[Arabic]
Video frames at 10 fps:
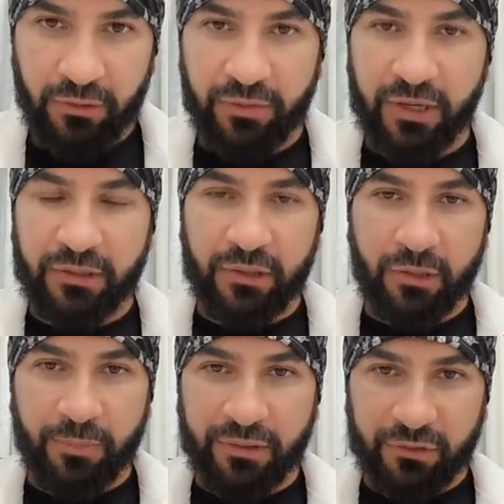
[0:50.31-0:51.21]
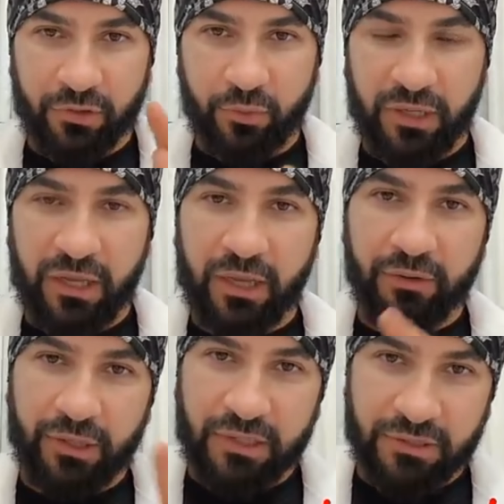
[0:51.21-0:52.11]
لذلك الابره تحتوي على
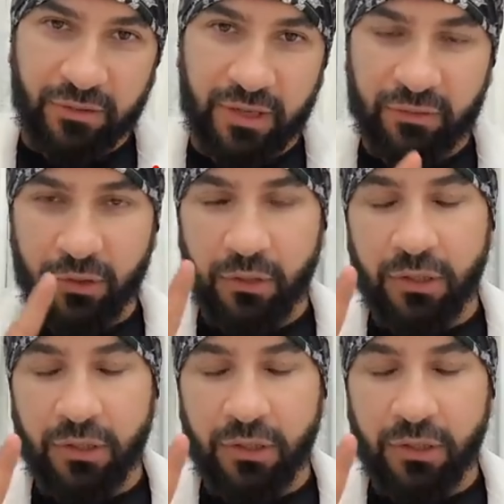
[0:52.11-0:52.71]
هانك اسيد ضاد